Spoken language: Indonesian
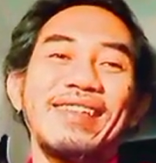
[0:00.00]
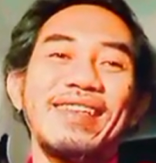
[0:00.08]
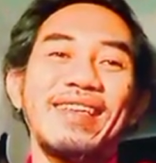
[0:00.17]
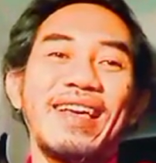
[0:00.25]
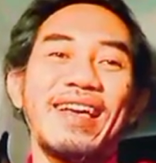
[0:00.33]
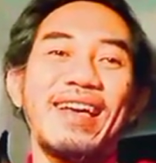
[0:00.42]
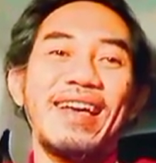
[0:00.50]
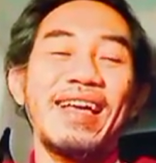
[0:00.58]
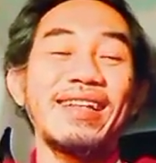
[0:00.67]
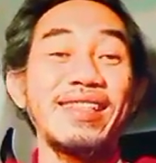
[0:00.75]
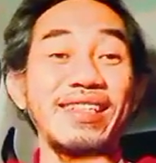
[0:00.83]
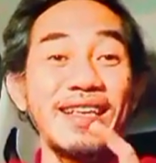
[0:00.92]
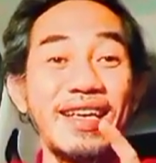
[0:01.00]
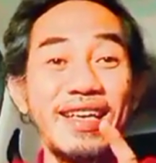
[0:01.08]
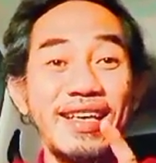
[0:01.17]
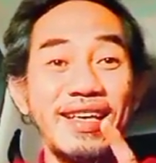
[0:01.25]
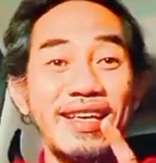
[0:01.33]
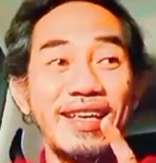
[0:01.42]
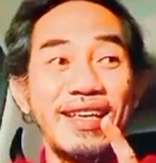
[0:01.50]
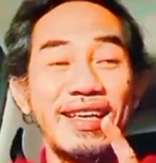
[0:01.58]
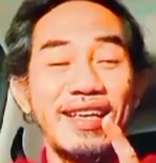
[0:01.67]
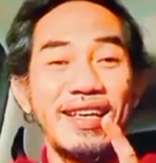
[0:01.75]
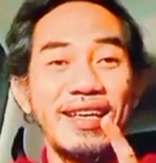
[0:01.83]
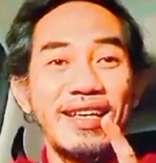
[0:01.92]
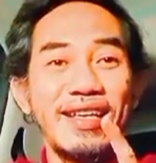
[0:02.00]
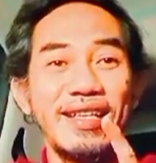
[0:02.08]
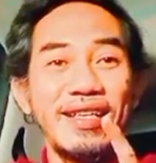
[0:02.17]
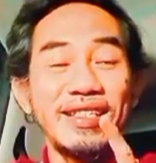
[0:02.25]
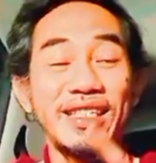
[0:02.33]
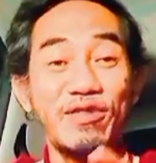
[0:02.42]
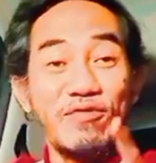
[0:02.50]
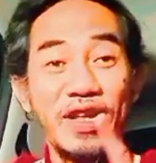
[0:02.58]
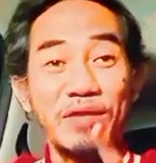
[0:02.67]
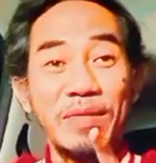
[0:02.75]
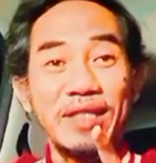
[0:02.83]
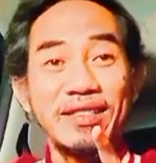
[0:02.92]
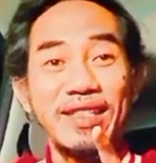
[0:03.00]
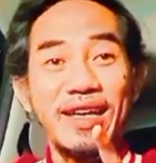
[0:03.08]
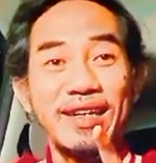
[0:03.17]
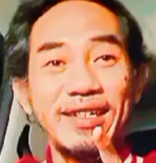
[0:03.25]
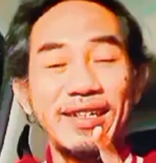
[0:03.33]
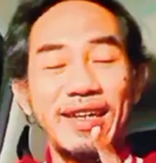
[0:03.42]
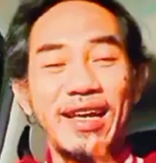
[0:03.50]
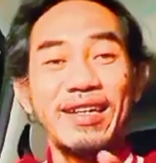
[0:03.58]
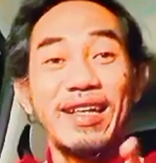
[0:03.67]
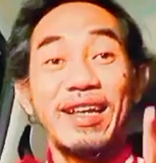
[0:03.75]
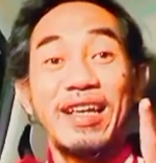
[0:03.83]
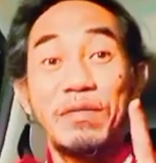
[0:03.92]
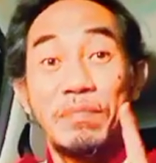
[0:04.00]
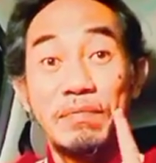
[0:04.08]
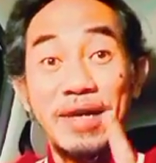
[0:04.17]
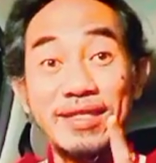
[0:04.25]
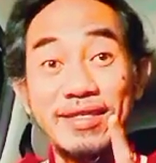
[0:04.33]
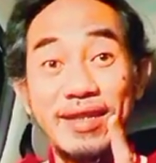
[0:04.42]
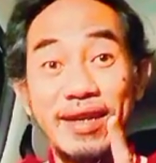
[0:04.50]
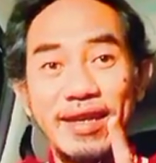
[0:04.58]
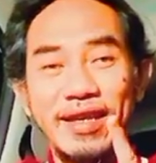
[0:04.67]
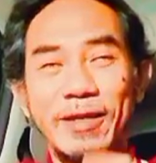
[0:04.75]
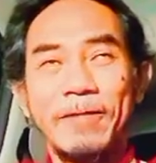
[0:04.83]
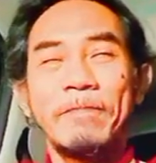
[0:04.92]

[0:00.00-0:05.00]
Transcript: Ya, artinya sifat mantan adalah matre.